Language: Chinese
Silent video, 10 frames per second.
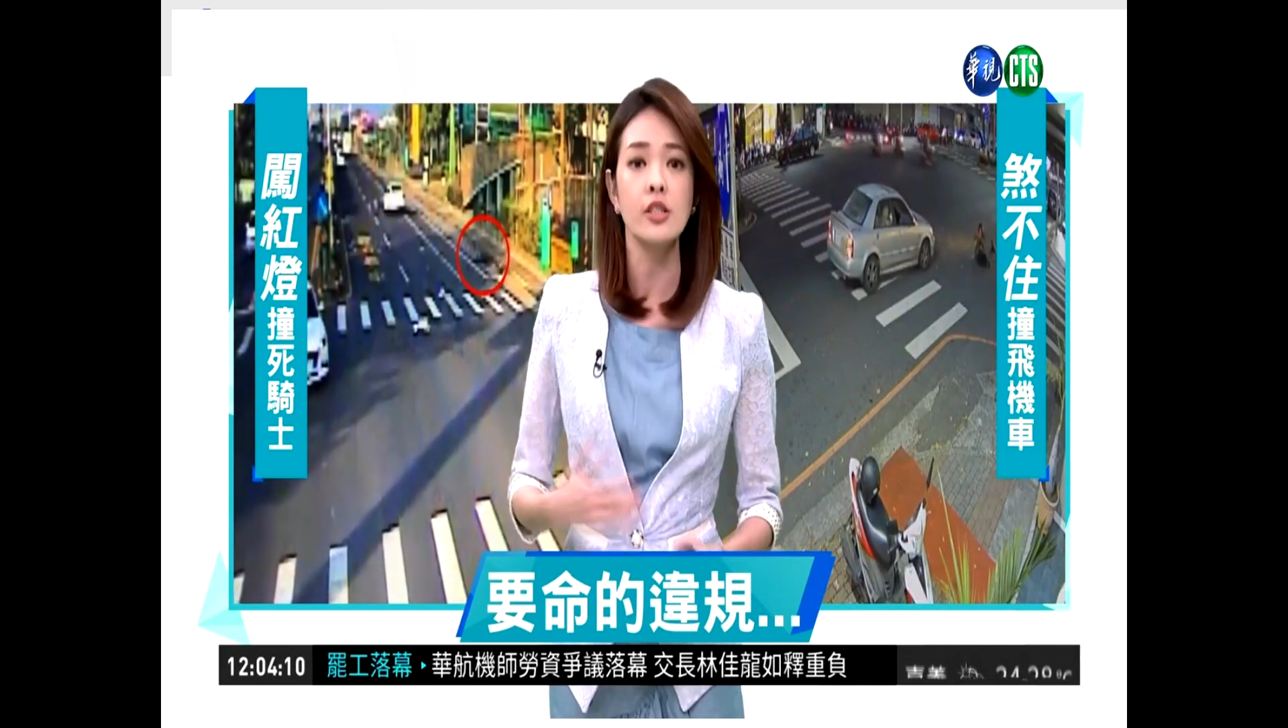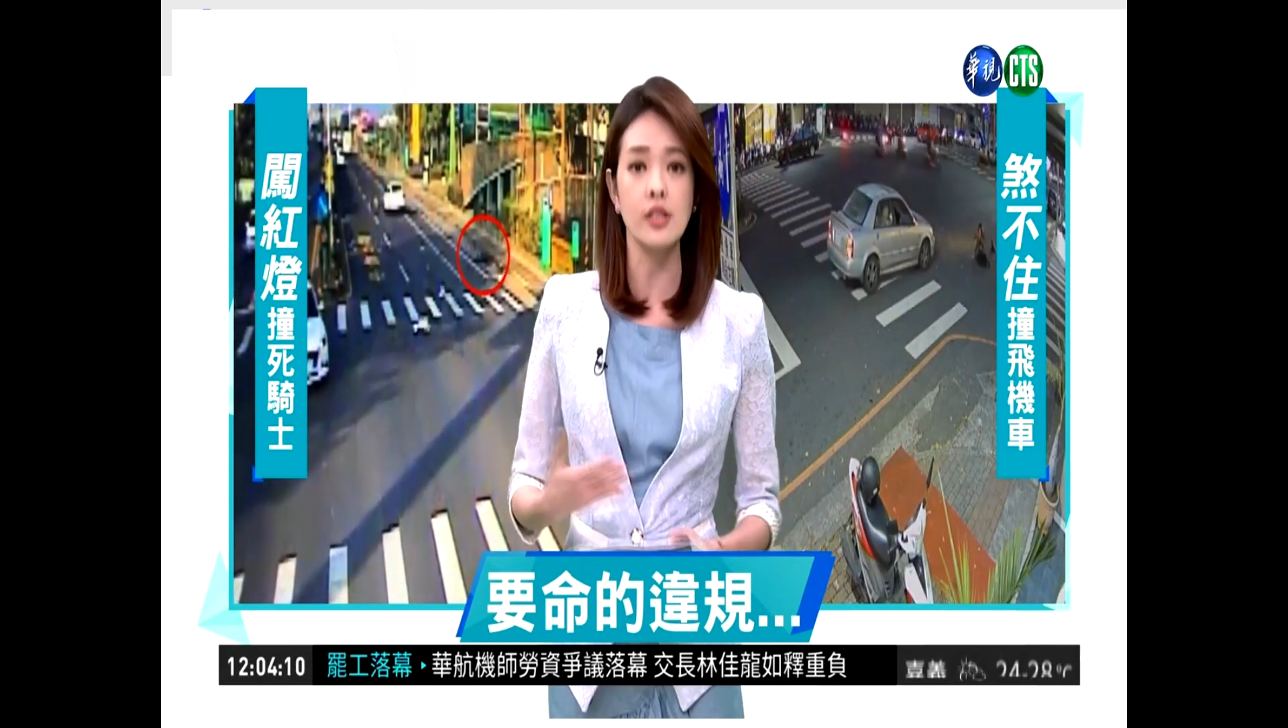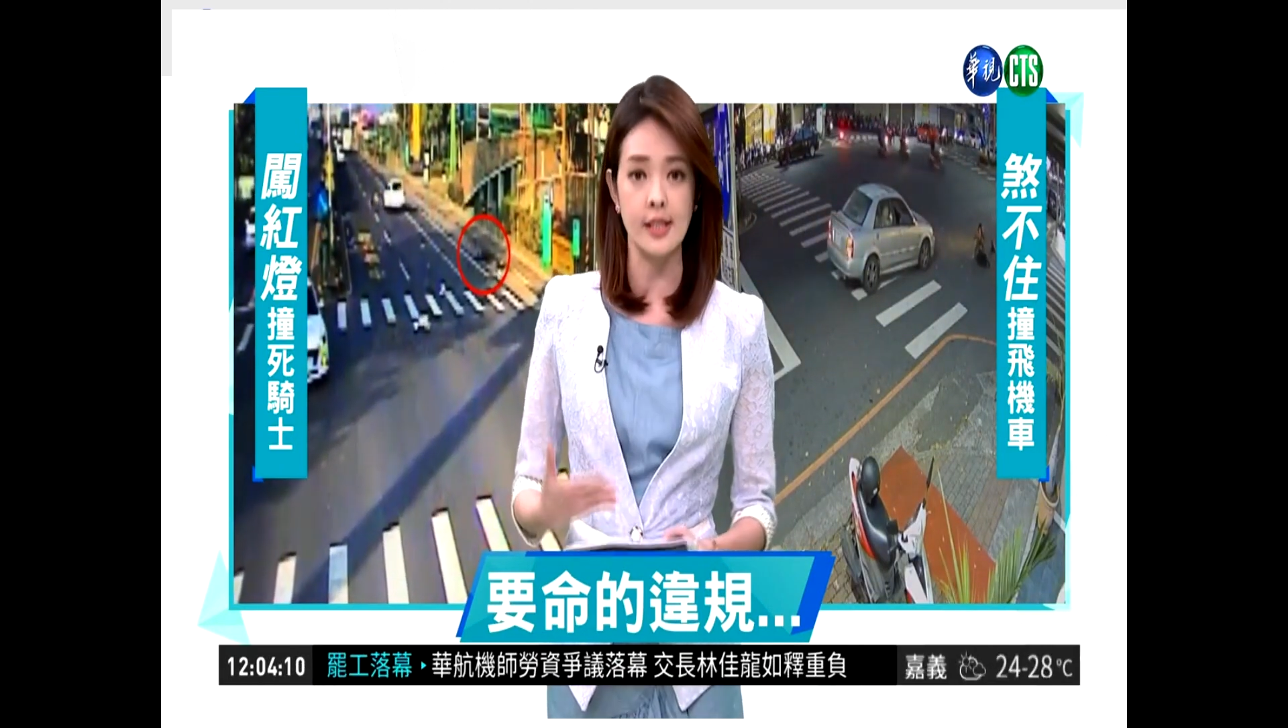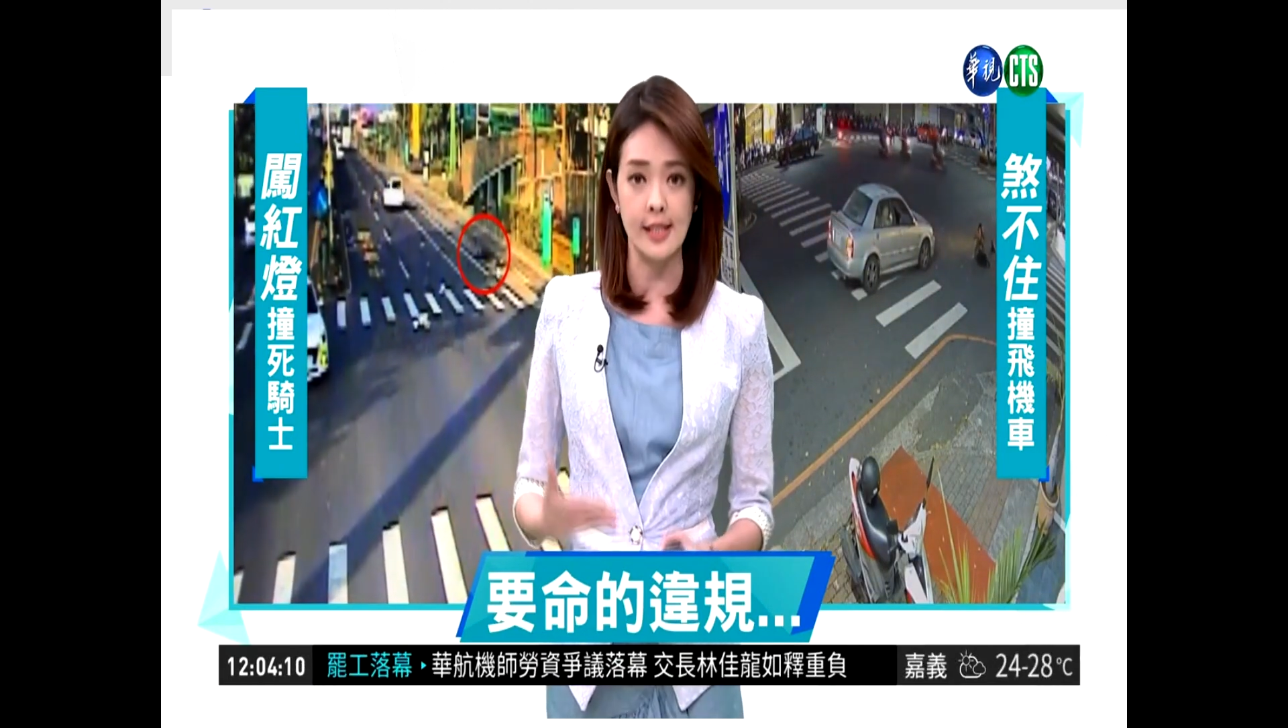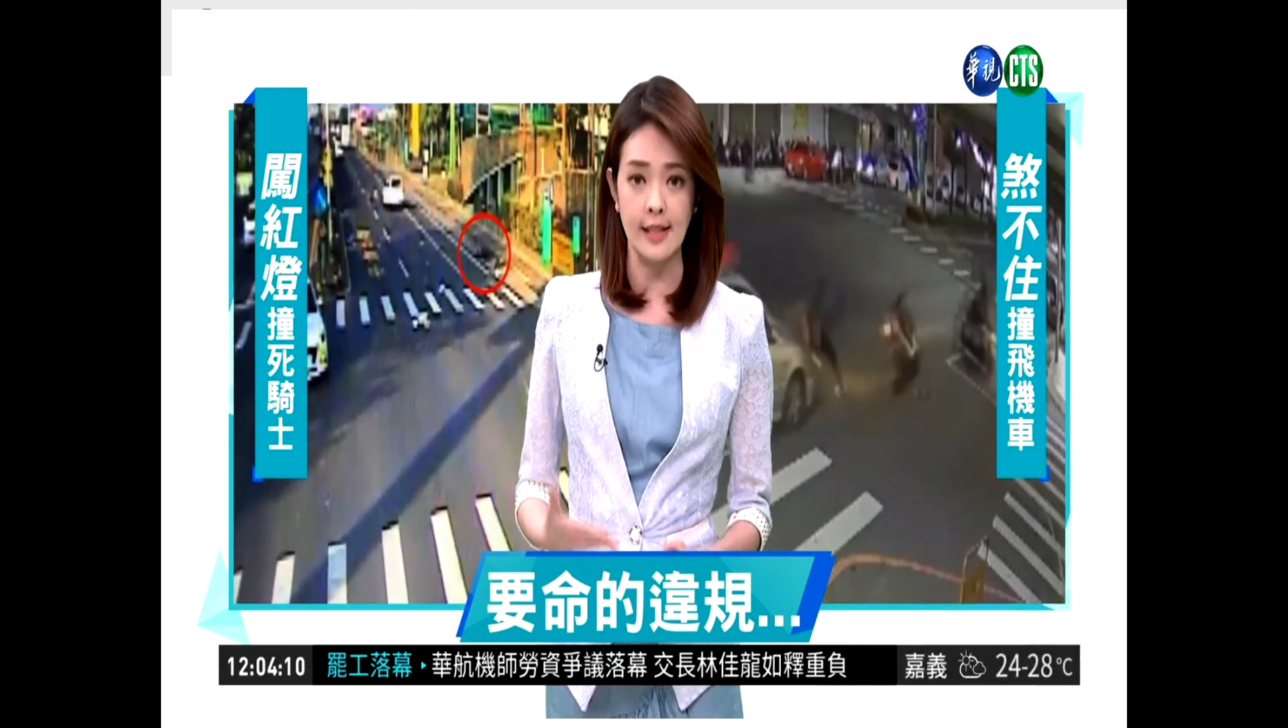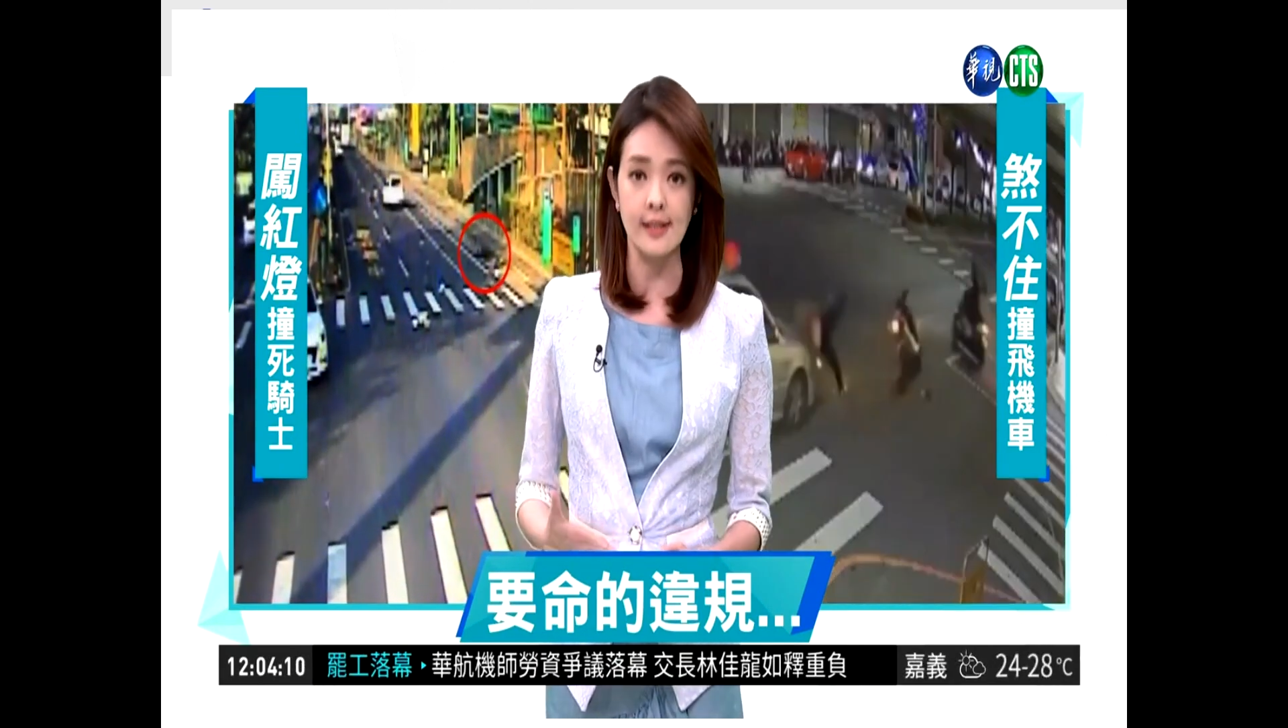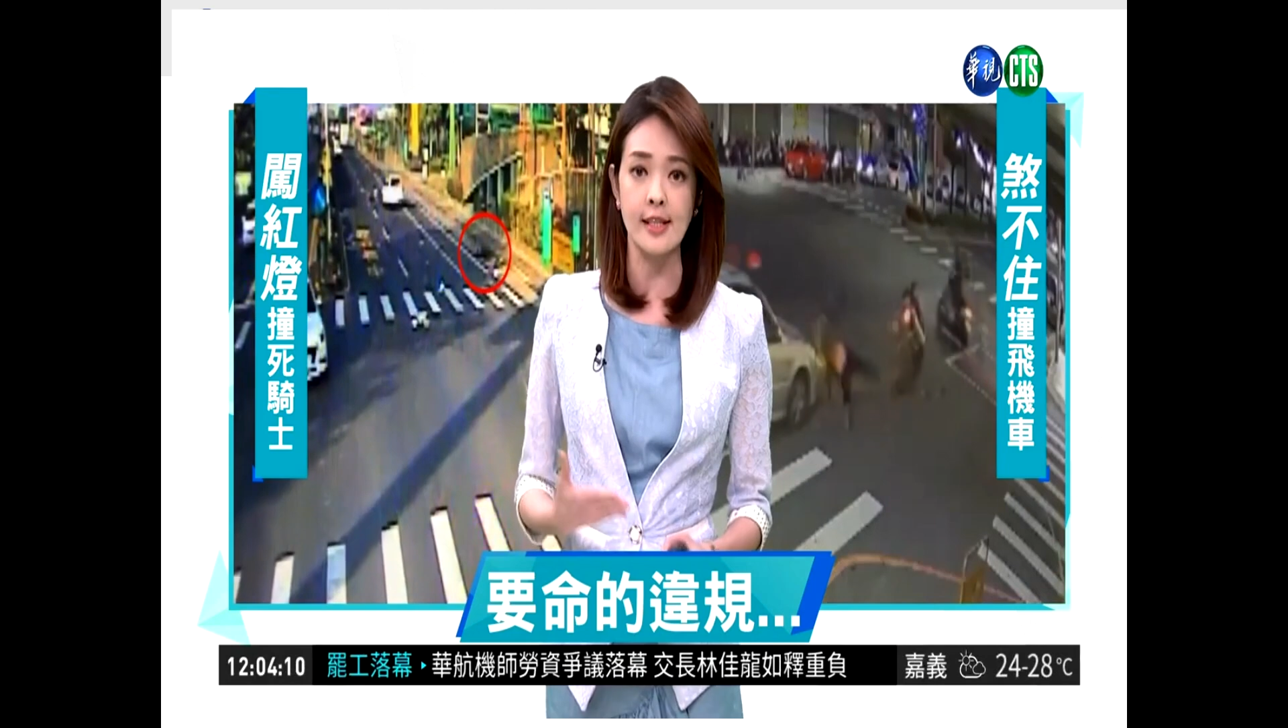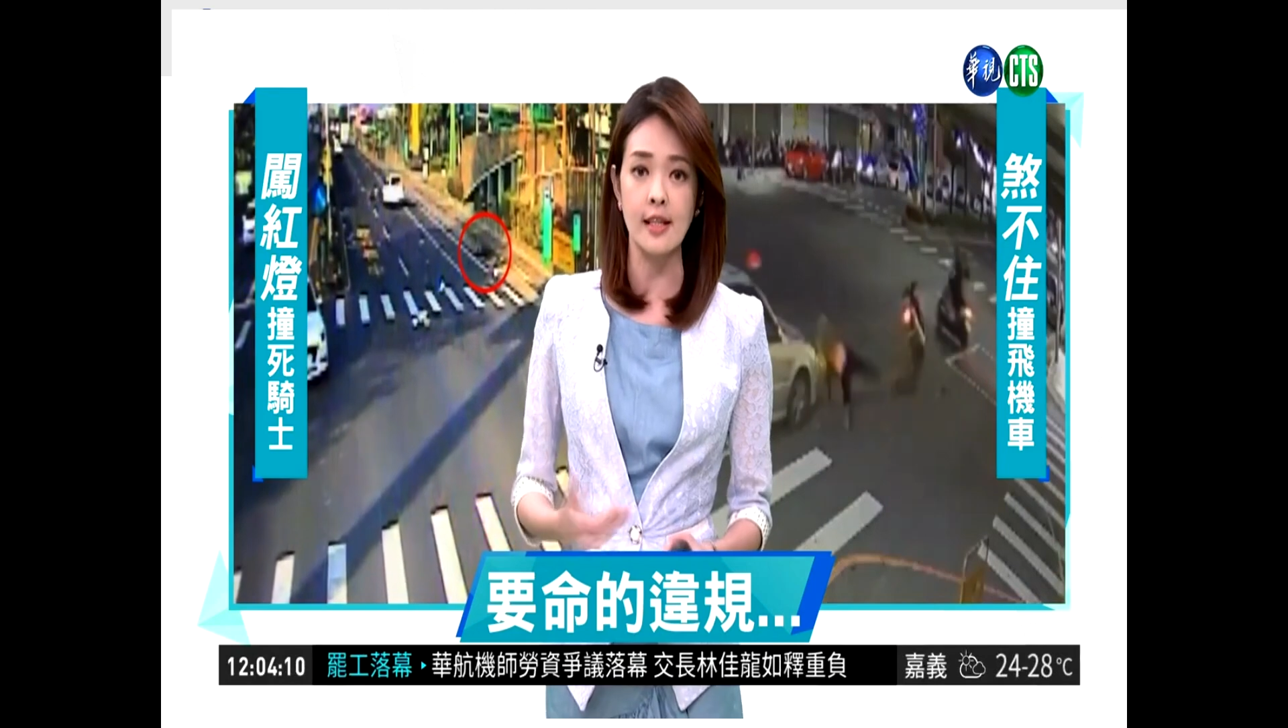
是行